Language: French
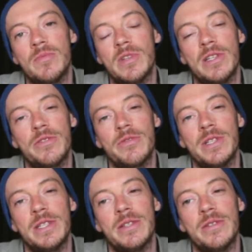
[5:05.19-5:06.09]
Là, je suis,
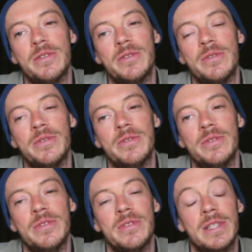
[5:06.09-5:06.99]

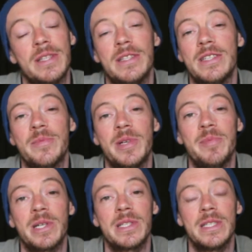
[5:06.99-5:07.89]
euh, c'était déjà mal
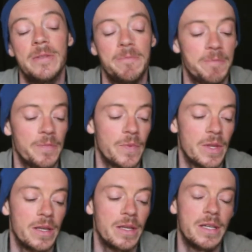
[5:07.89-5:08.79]
parti.
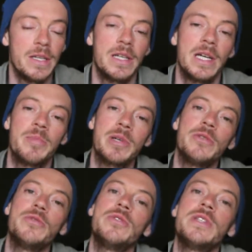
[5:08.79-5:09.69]
Après
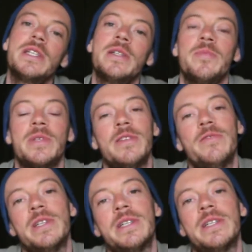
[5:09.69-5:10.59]
le deuxième qui
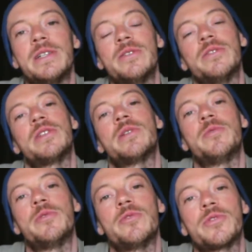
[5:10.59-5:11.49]
vient euh, chez
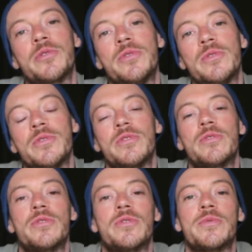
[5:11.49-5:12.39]
moi en urgence,
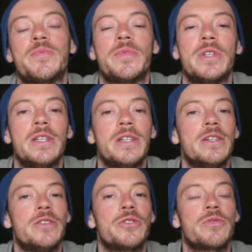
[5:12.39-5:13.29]

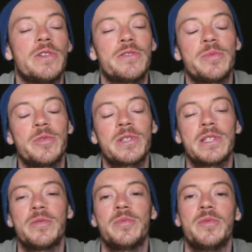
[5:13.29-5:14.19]
je, crois vraiment que
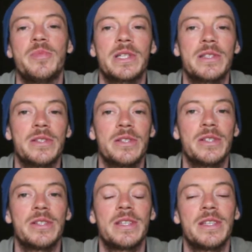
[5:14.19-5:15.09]
c'est une bonne
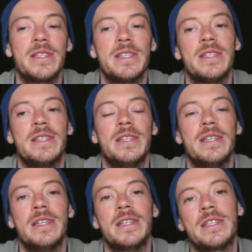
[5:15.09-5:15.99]
personne qui,
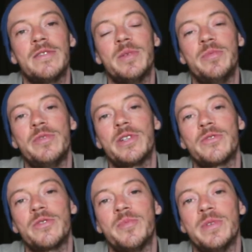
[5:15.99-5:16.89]
qui va pouvoir
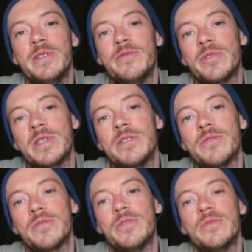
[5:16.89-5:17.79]
s'occuper d'Ifourki
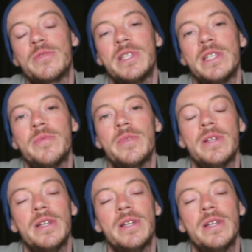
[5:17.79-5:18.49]
sur le long terme.